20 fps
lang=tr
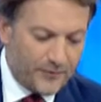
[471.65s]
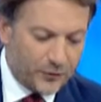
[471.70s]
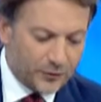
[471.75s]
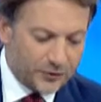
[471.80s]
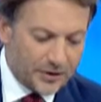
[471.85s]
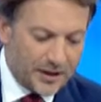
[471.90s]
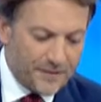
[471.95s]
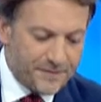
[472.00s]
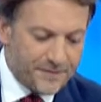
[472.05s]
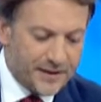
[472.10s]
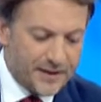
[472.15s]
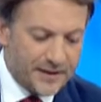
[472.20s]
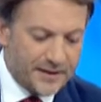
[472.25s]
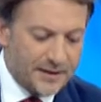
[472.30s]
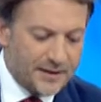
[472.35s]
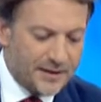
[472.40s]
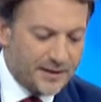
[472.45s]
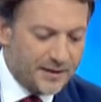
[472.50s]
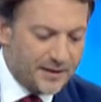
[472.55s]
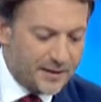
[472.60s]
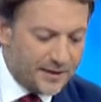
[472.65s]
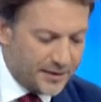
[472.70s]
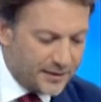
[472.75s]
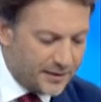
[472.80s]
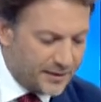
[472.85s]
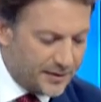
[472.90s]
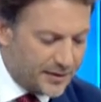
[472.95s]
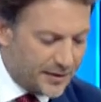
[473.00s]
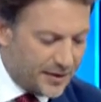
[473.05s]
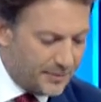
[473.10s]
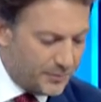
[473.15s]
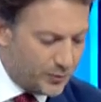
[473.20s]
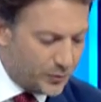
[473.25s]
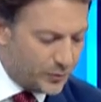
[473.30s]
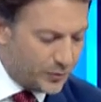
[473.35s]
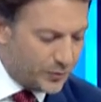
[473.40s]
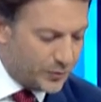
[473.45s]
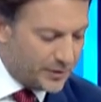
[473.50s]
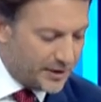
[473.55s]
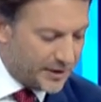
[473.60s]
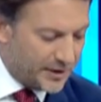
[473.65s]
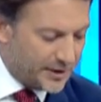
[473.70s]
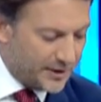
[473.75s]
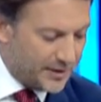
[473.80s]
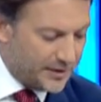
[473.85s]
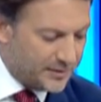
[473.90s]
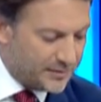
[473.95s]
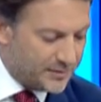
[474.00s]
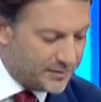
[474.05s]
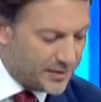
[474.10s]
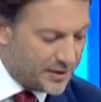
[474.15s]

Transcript: fotoğraf karelerinin yanında bu konudaki